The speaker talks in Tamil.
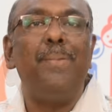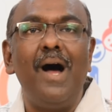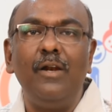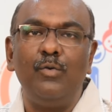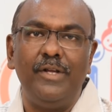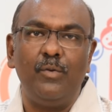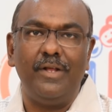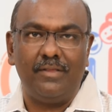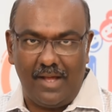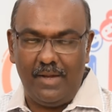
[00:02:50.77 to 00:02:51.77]
பால்
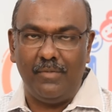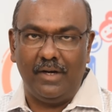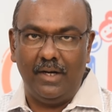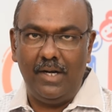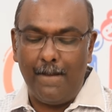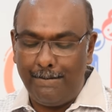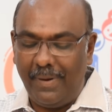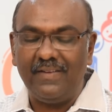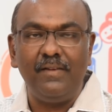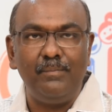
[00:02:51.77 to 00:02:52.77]
குடிக்கக்கூடிய தாய்மார்கள்
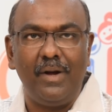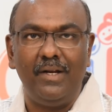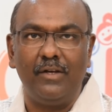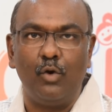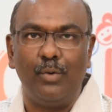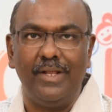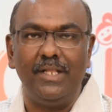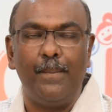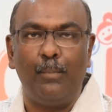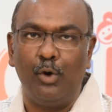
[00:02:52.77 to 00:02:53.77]
பசும்பாலில்
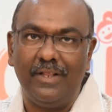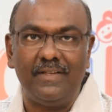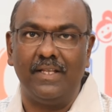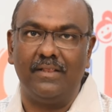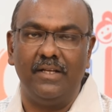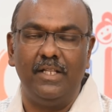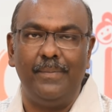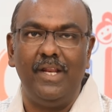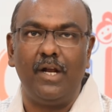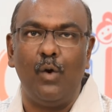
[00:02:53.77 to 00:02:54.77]
இருக்கக்கூடிய இந்த புரத சத்து இது
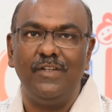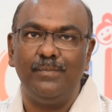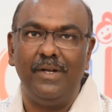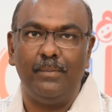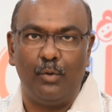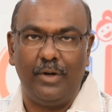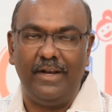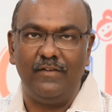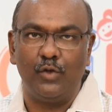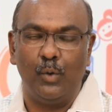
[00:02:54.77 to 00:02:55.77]
பேர் கவுஸ் மில்க்
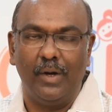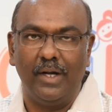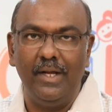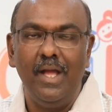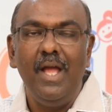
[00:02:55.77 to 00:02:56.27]
ப்ரோட்டீன் சொல்லுவாங்க